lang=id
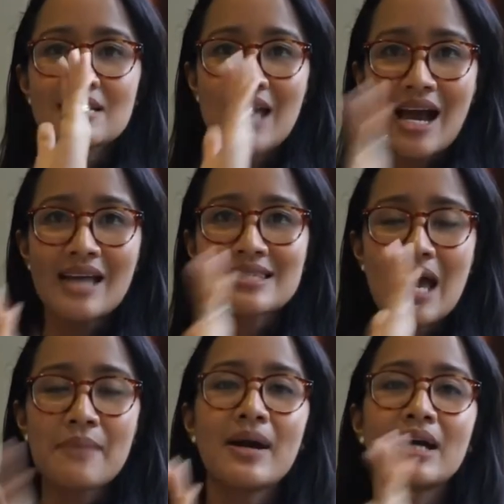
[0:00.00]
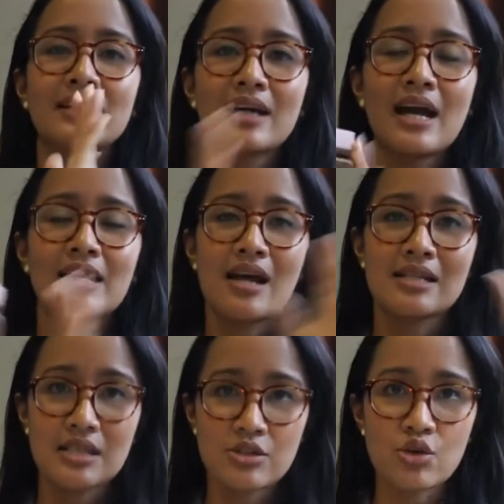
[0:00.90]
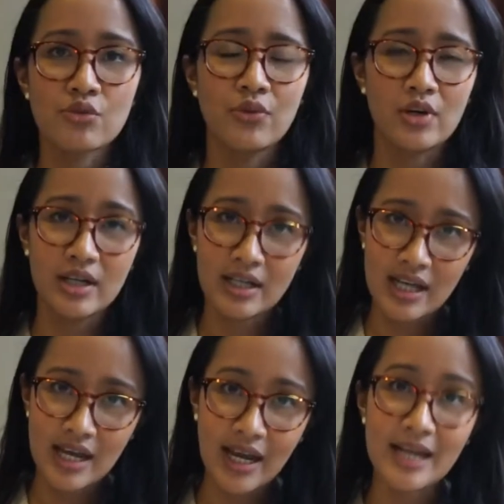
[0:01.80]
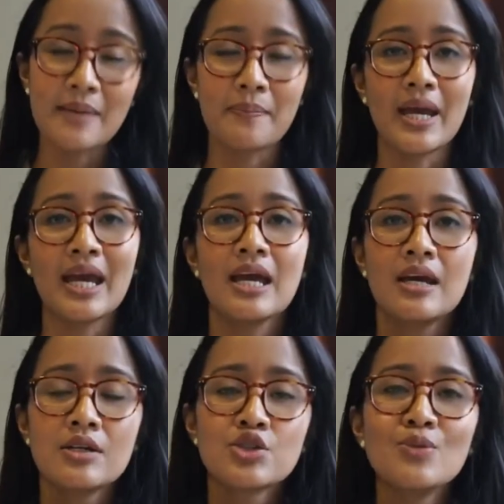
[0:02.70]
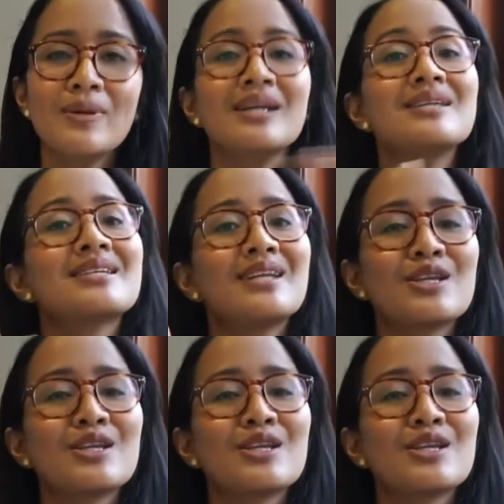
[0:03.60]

sangat sama dengan Narciso for Her yang EDP cuman di sini itu